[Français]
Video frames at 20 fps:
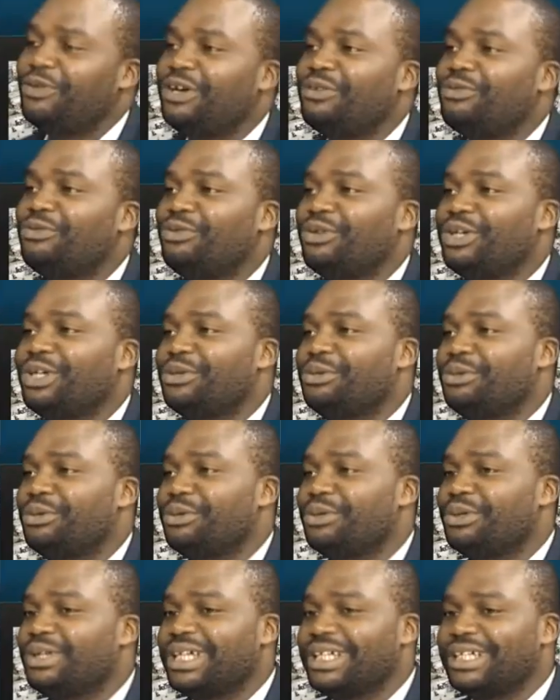avouer
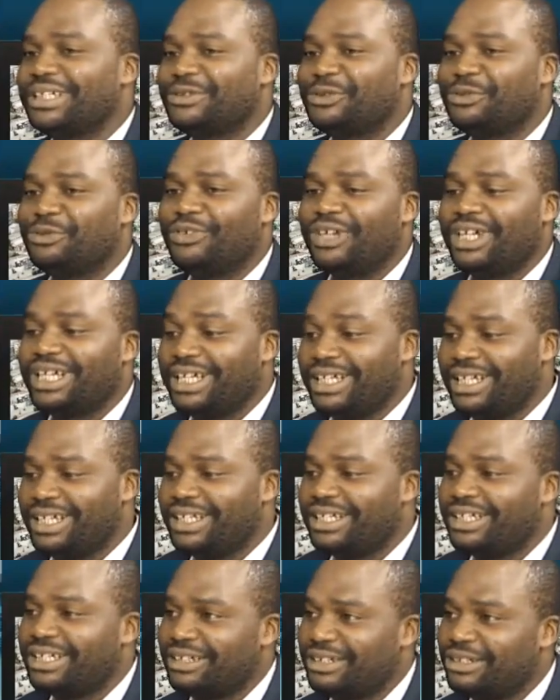que souvent... Surtout
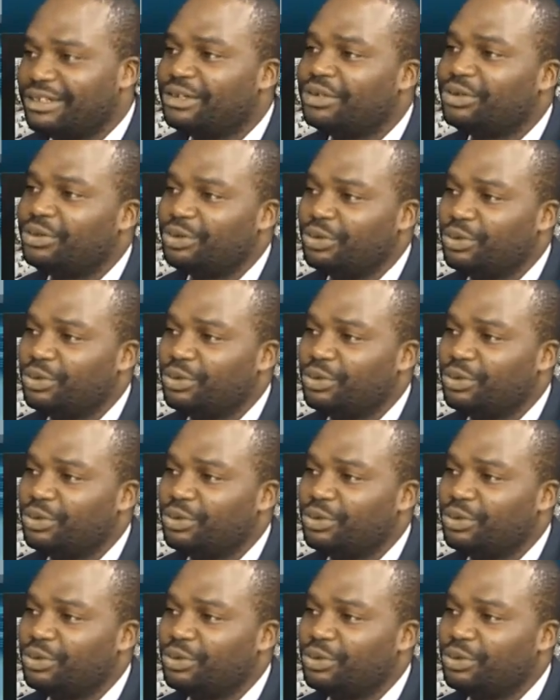concernant le marché